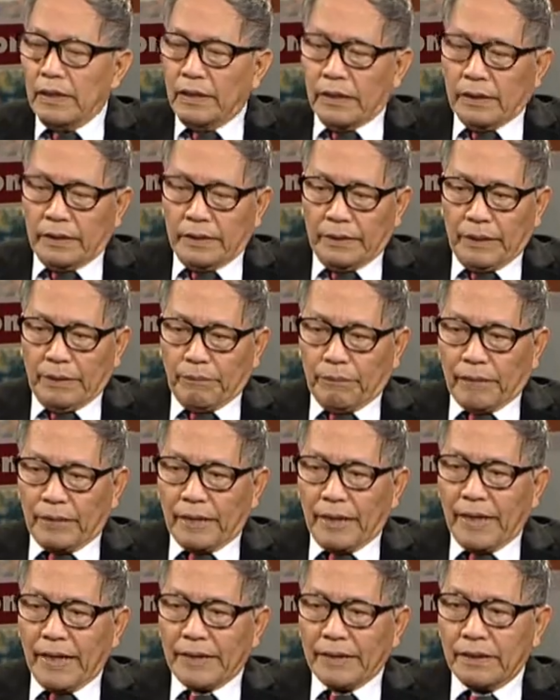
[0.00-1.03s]
cái điểm thứ
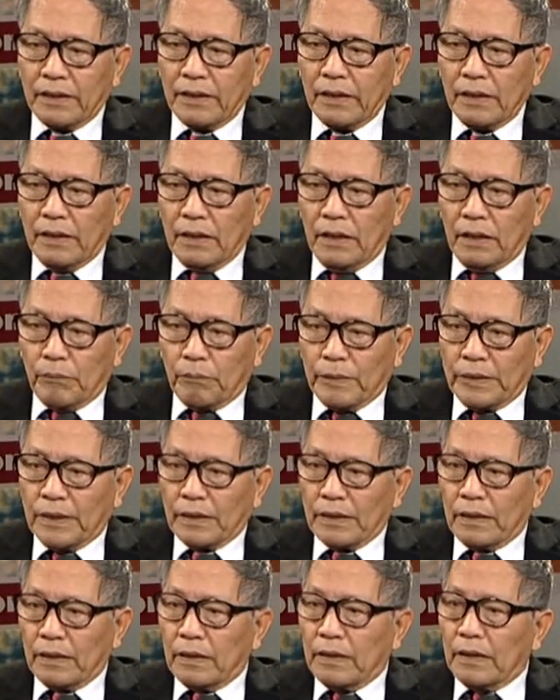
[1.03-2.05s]
hai nữa bây
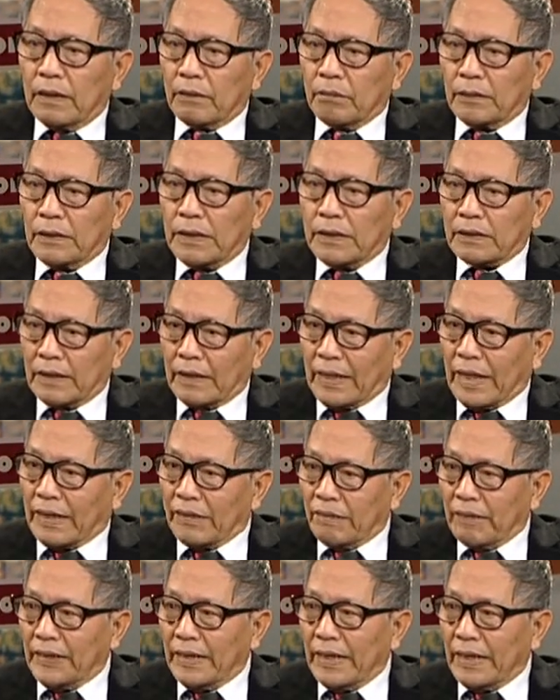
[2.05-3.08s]
giờ bây giờ trở
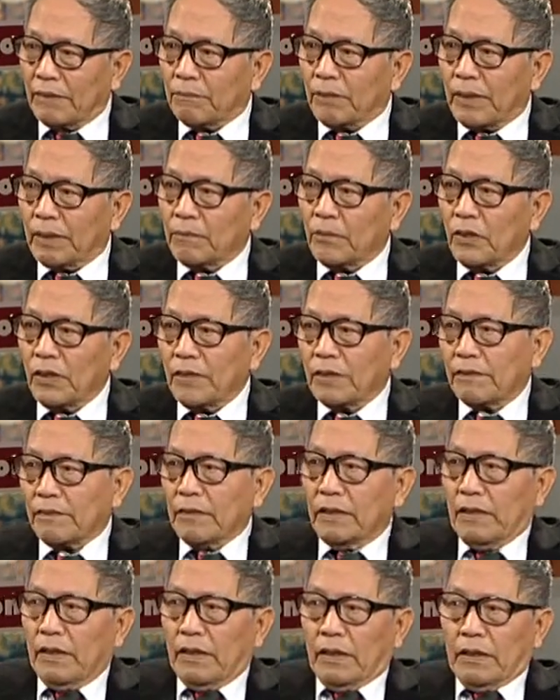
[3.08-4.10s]
lại vấn đề mà anh nói là,
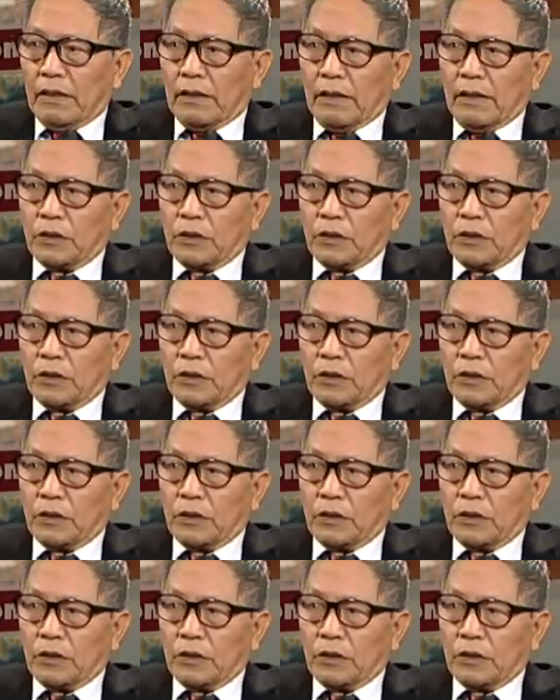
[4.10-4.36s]
là